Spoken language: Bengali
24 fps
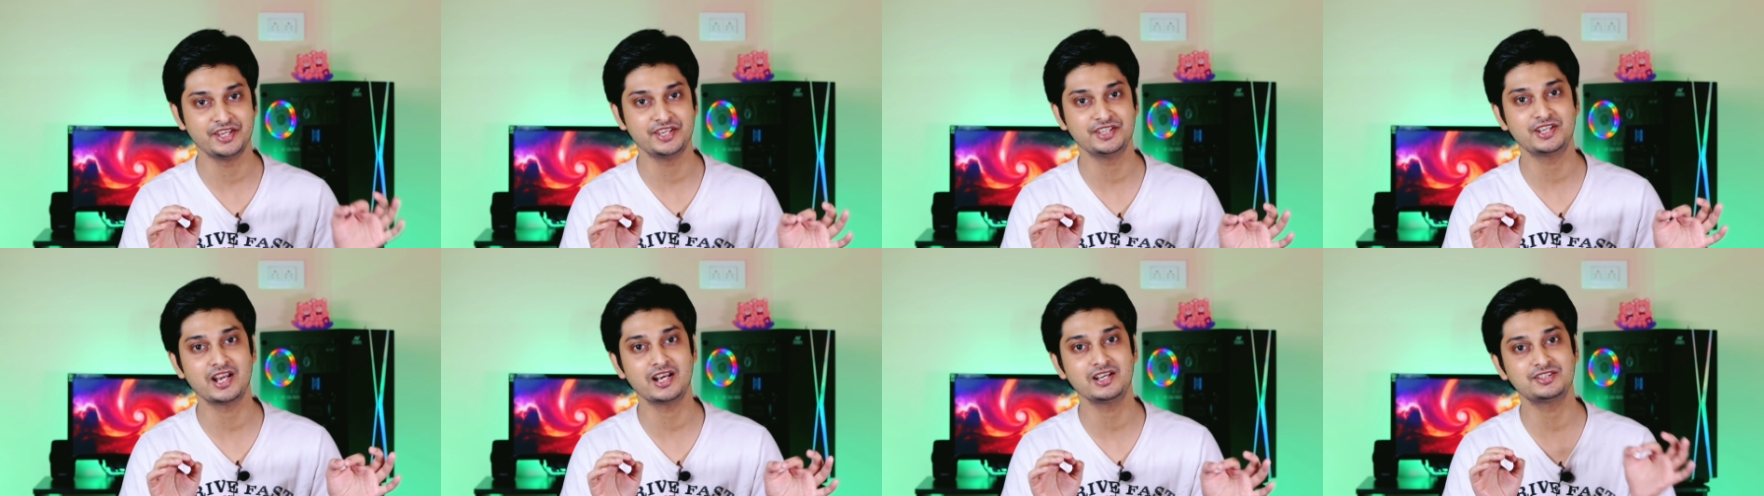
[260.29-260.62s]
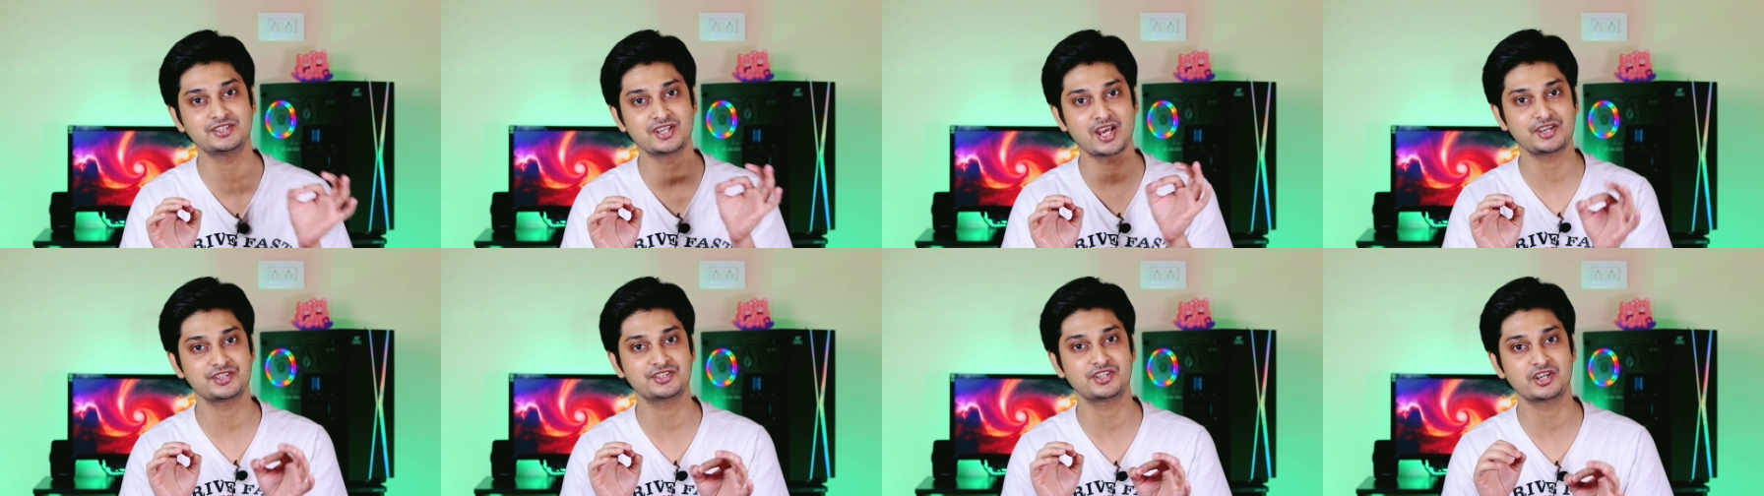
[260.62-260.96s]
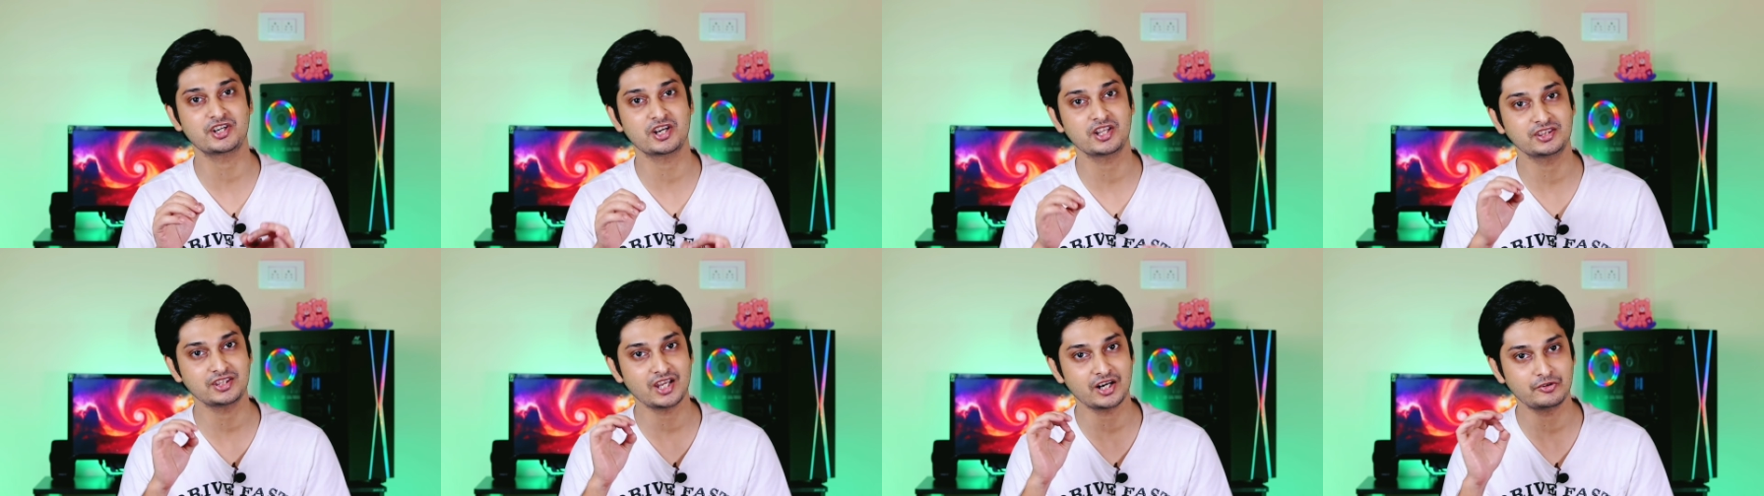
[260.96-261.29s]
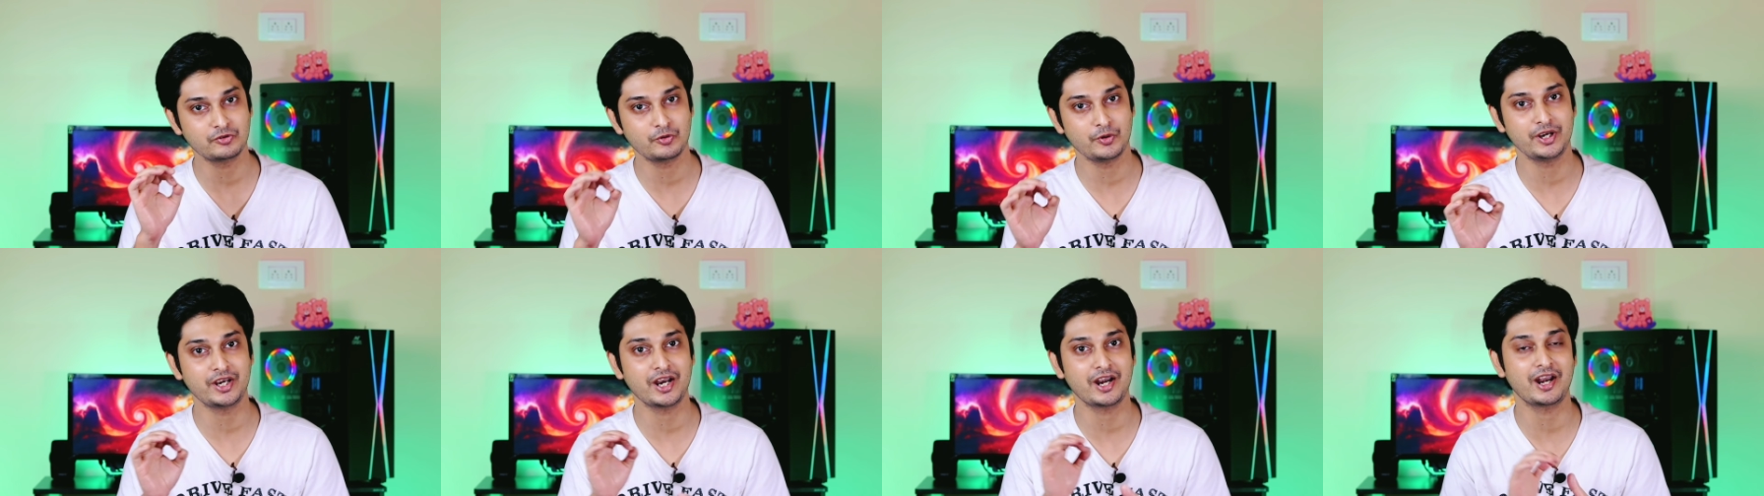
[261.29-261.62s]
ডিজিটাল চার্জ স্টেশন
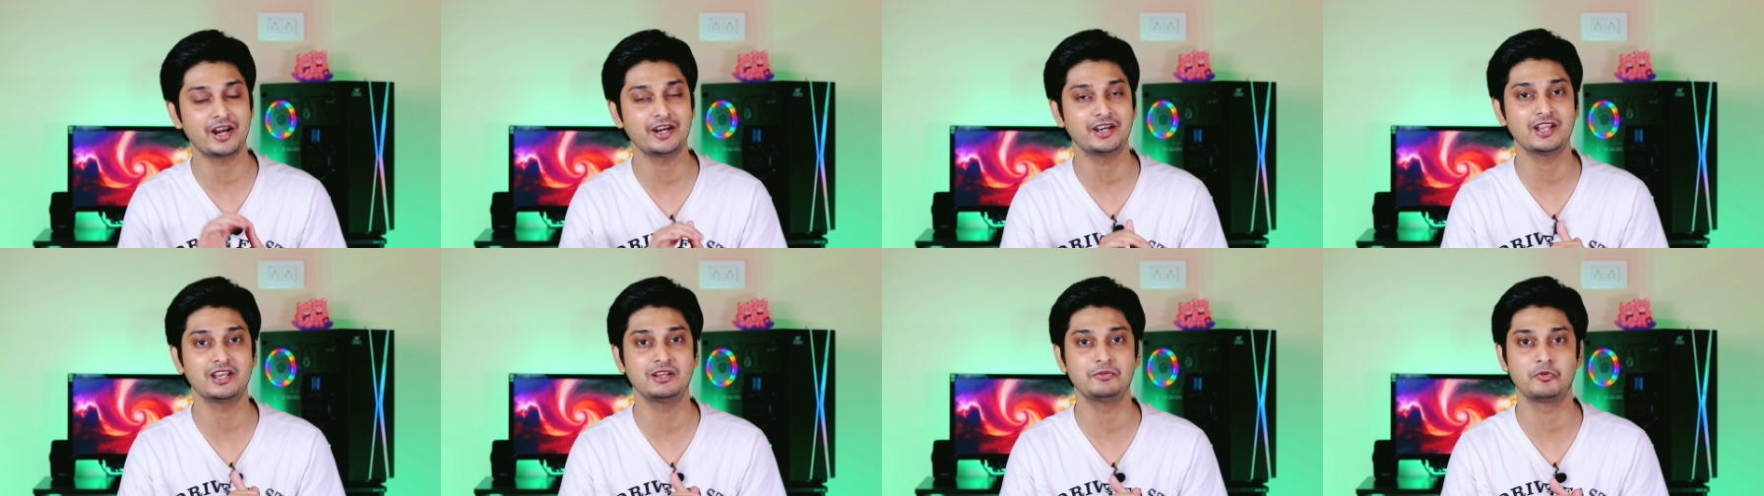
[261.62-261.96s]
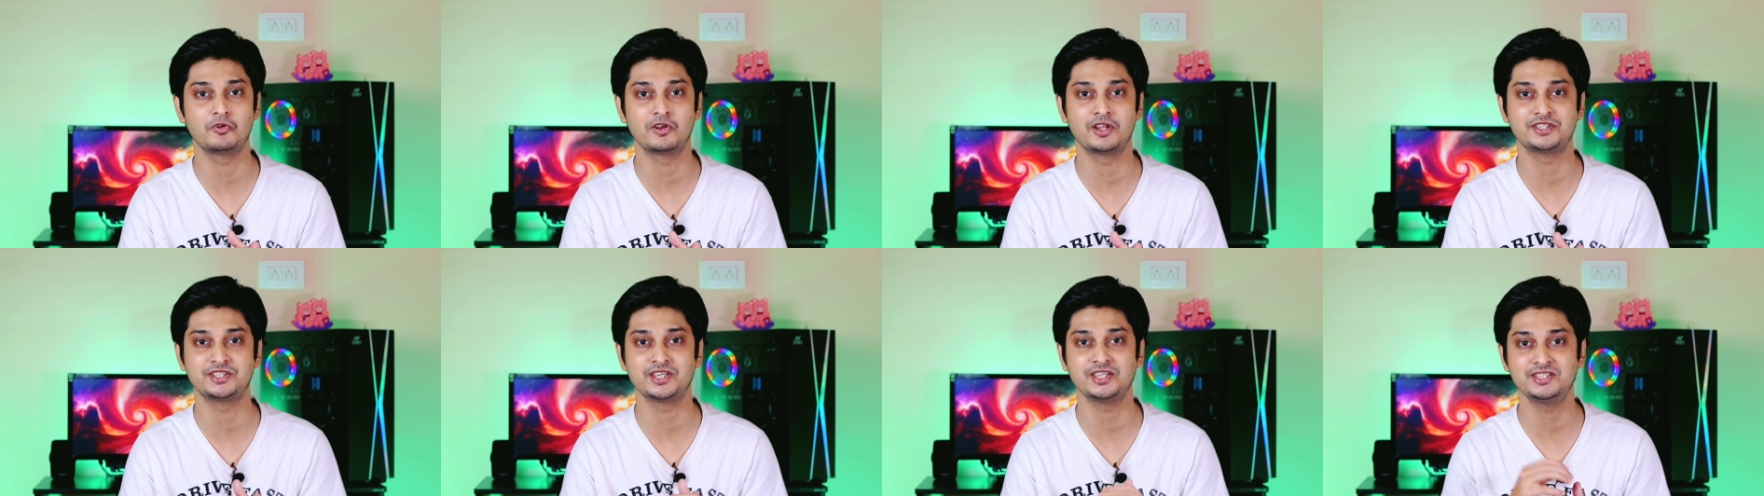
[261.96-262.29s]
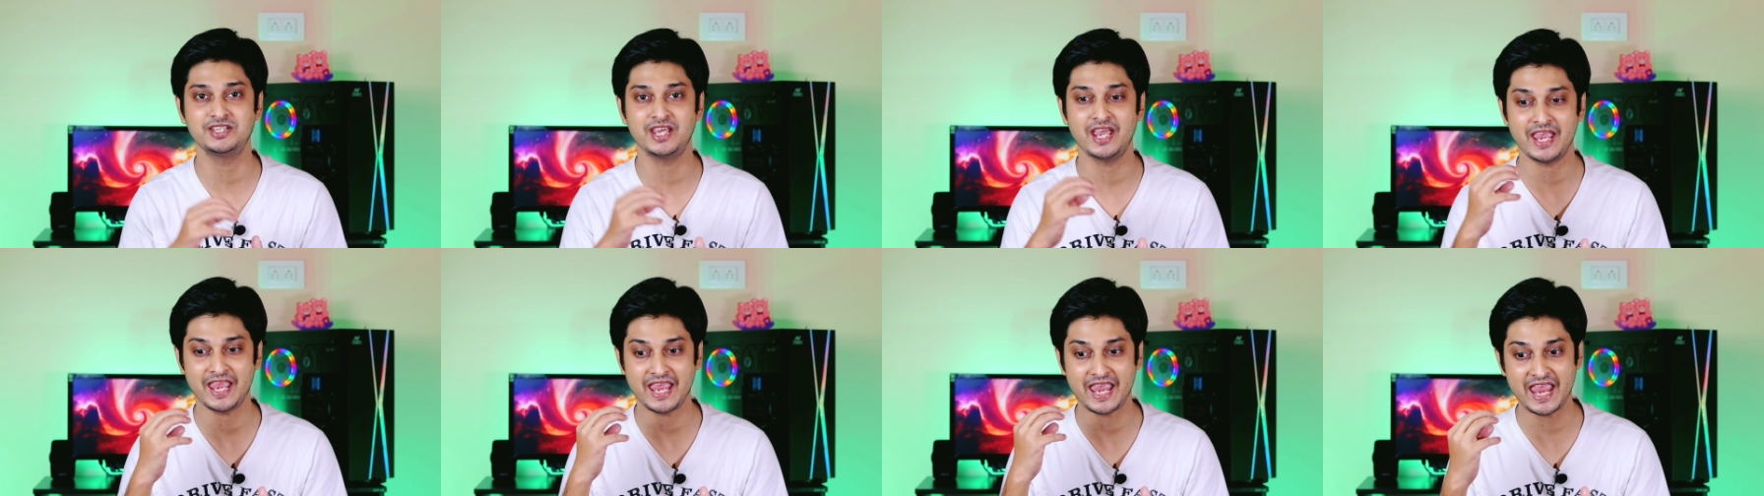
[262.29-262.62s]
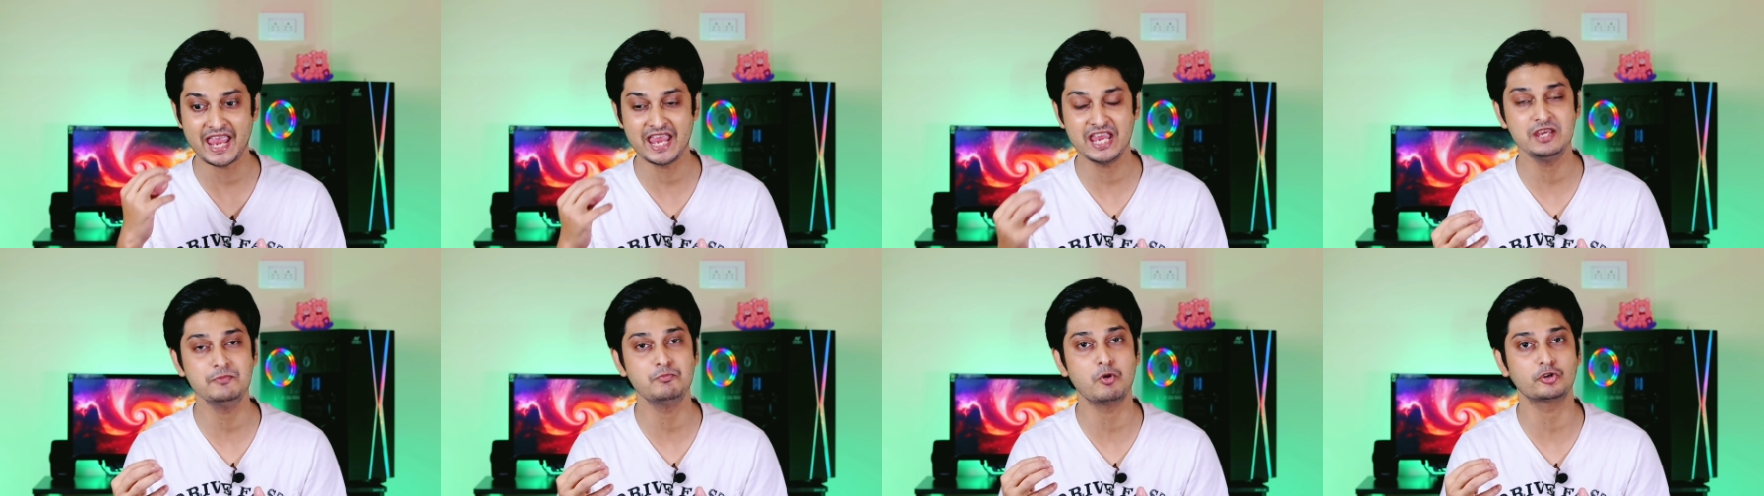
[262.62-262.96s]
তার টুইটার হ্যান্ডেলে বলেছেন যে
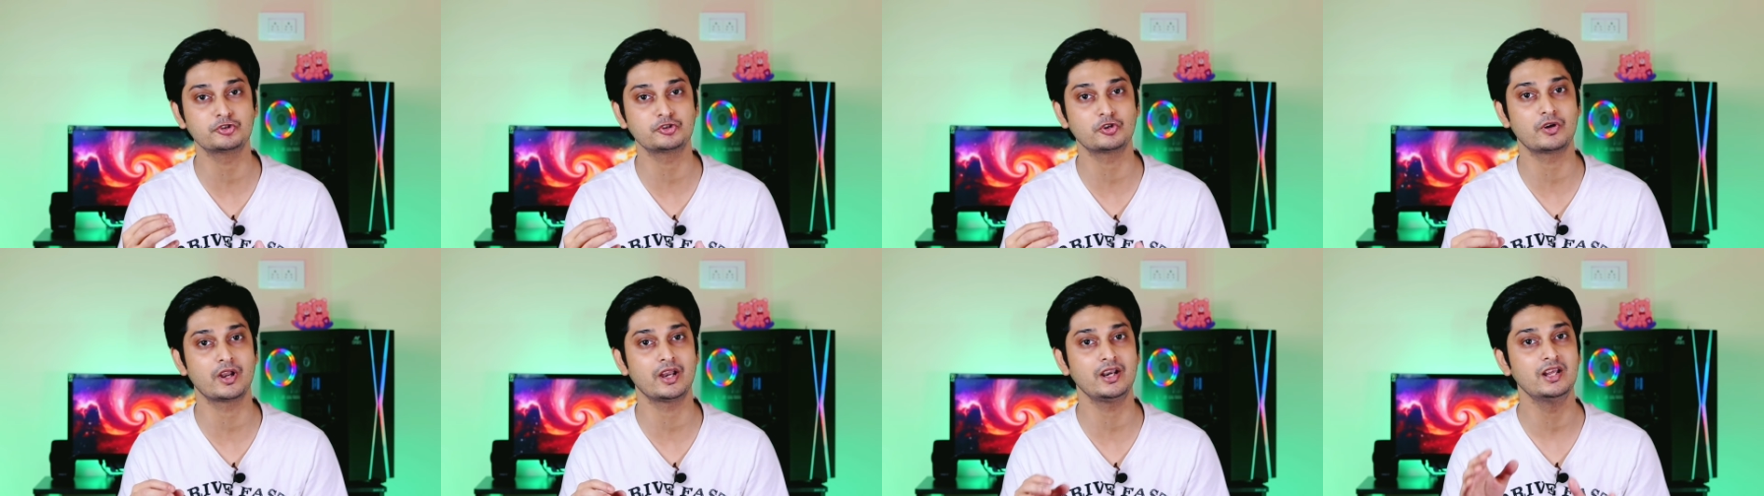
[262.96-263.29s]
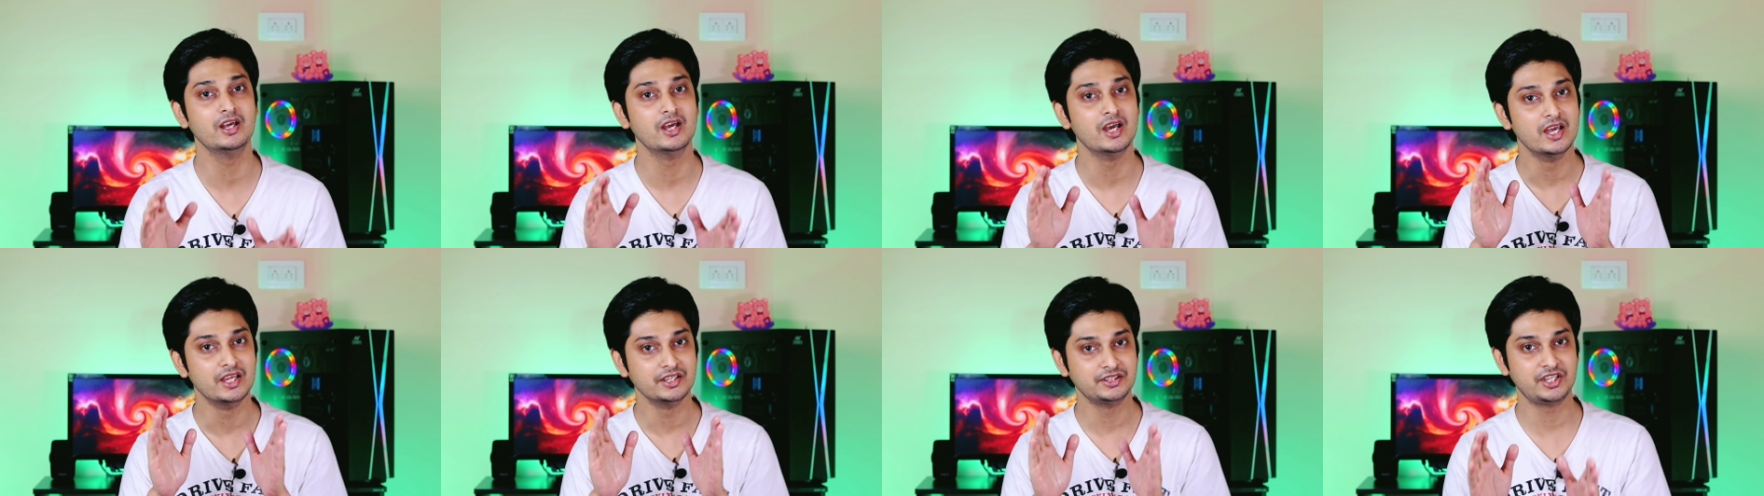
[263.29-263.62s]
এই বছরের